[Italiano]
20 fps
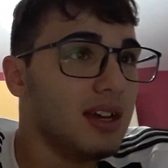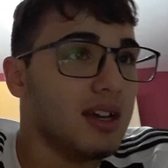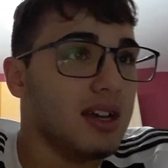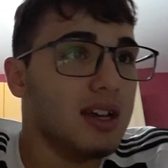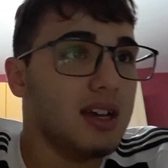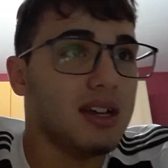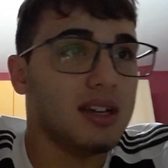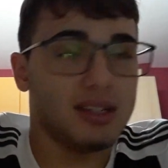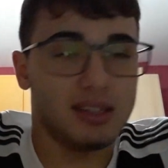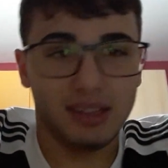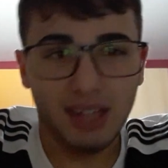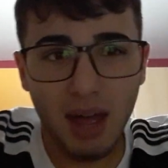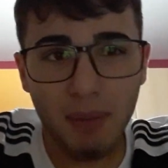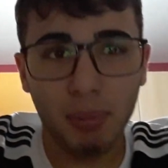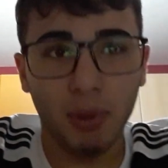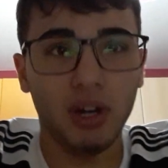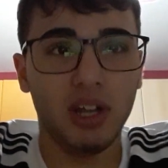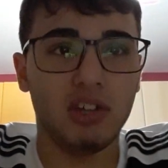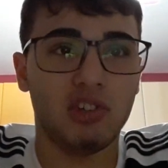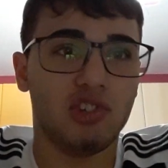
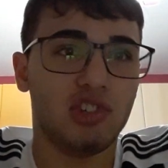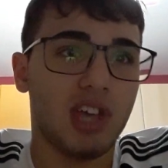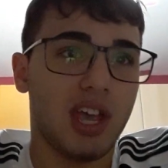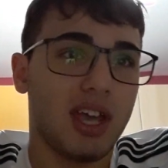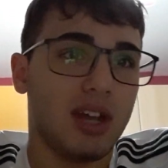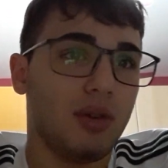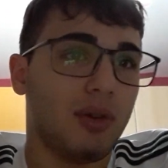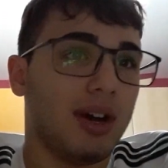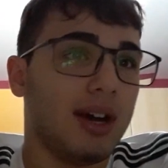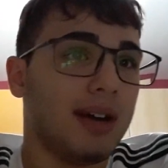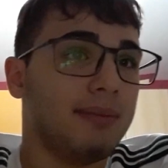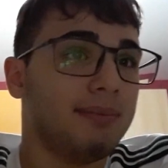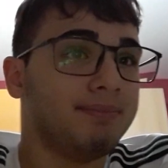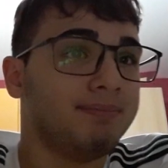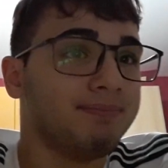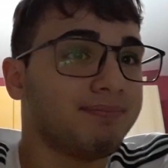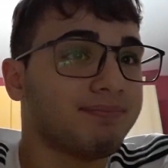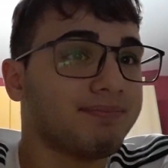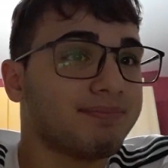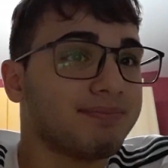Napoli-Genoa.
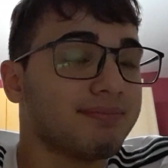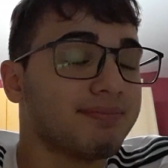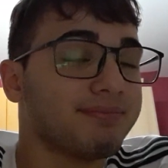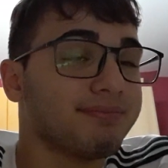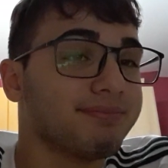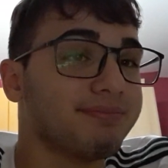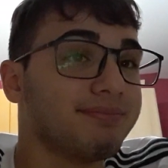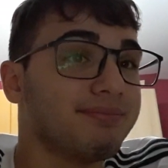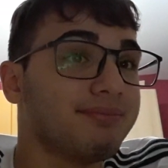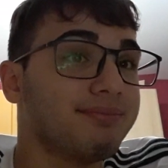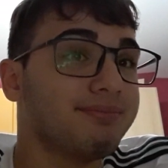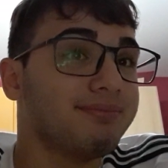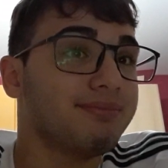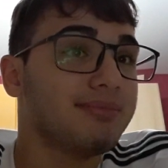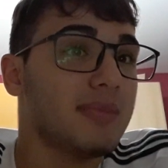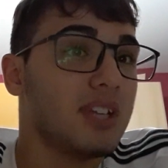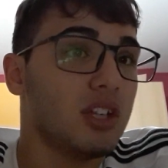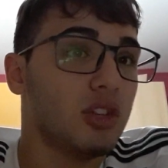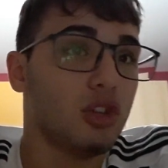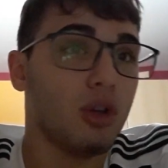
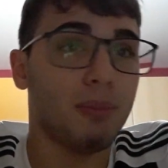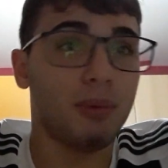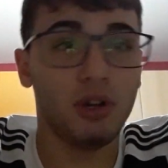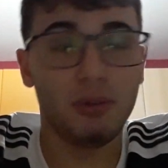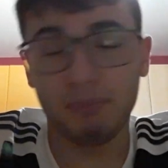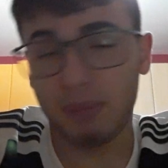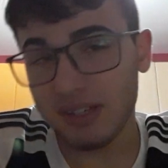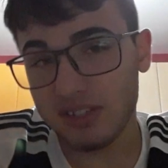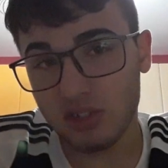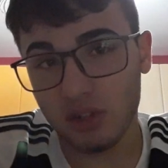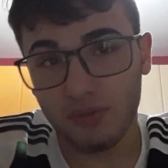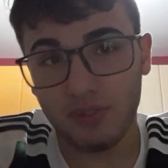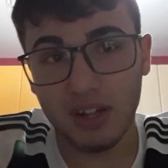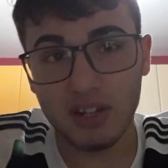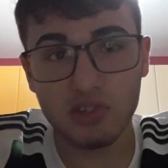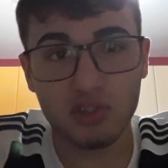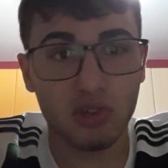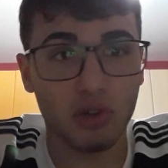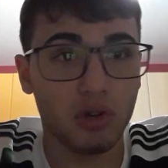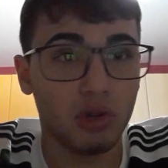Dopo il passo
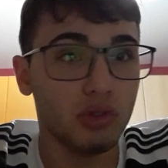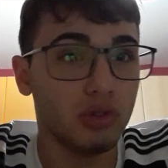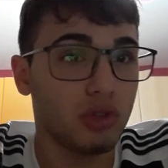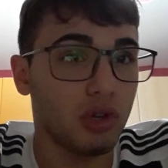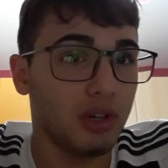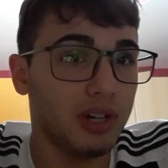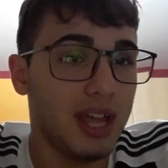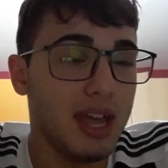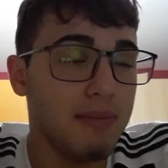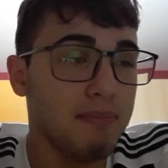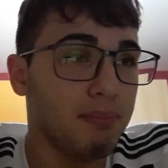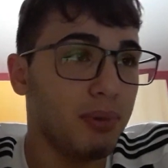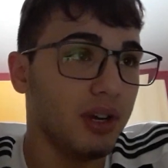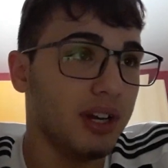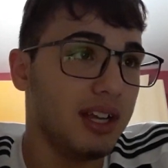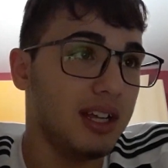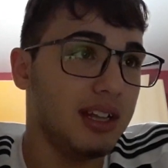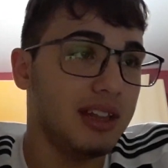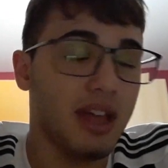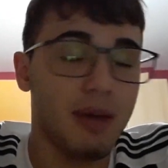falso contro
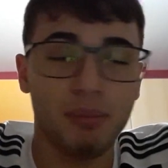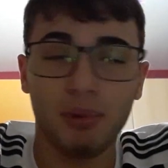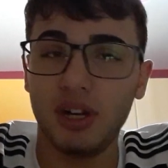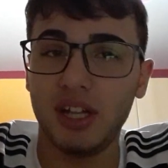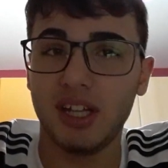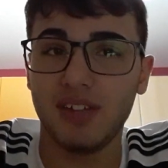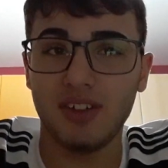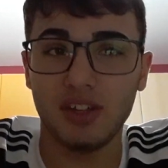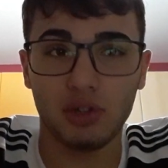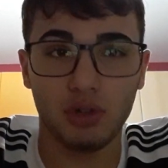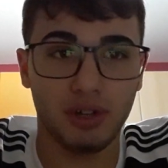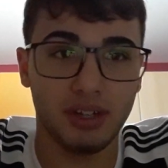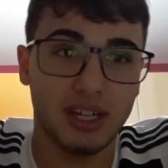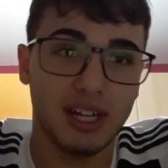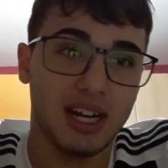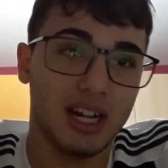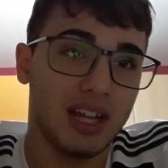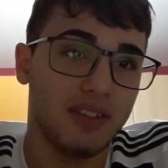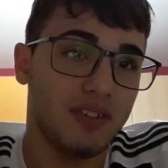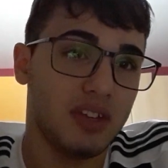l'Empoli, il Napoli deve
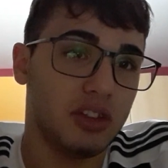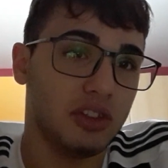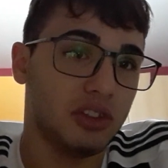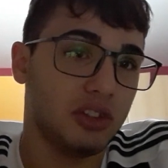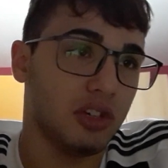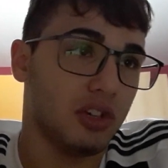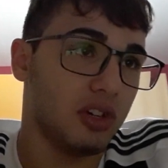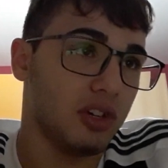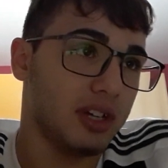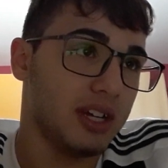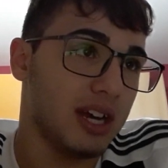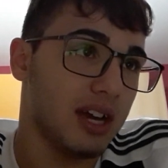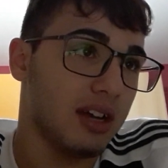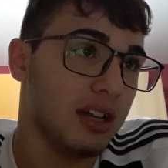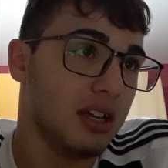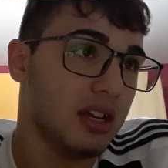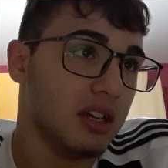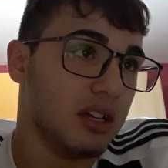tornare alla vittoria.